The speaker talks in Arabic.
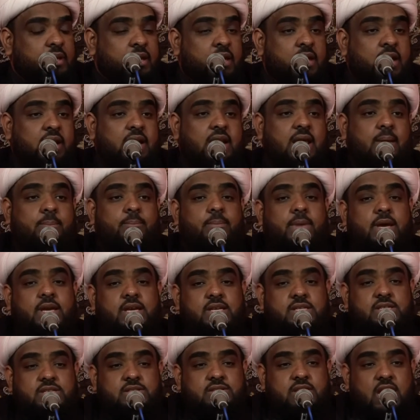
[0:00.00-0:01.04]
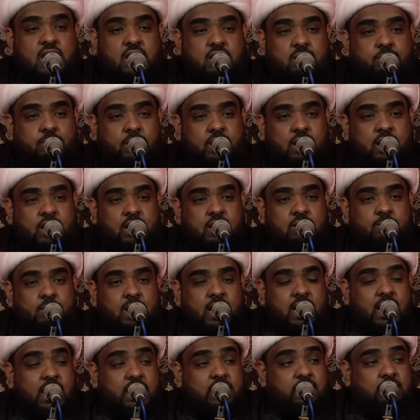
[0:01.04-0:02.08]
لما يستقبل
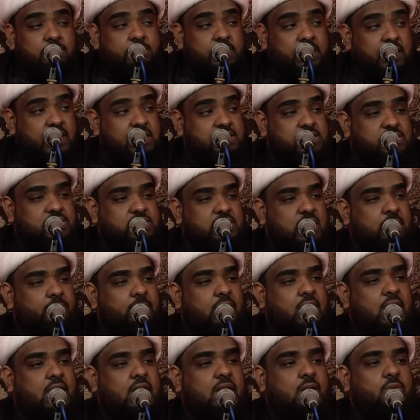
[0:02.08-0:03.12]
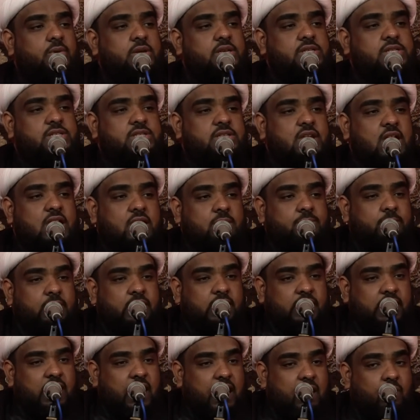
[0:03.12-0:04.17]
الملك من السماء ويستقبل
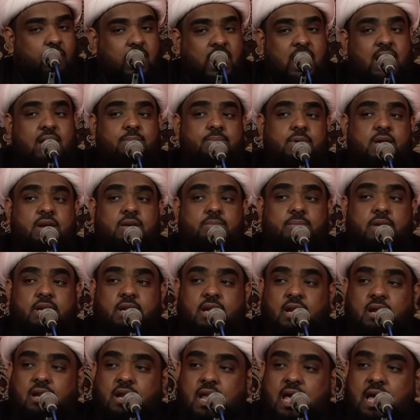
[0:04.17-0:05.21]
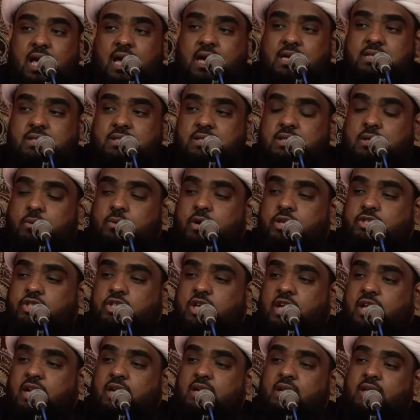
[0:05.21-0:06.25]
الاوامر من الله عز
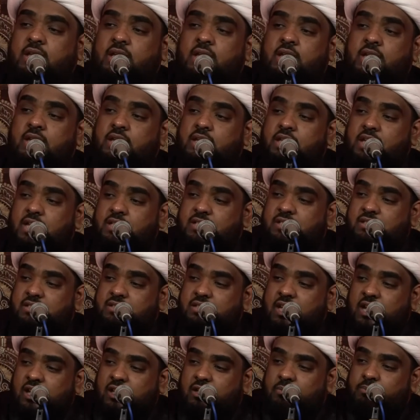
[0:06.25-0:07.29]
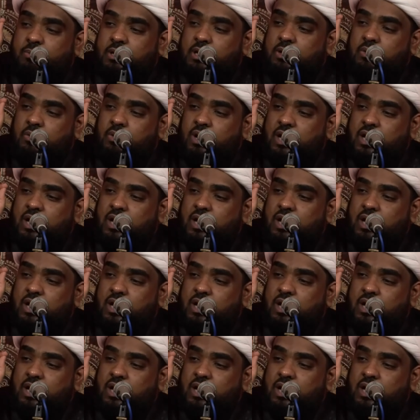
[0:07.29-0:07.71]
وجل يستقبلها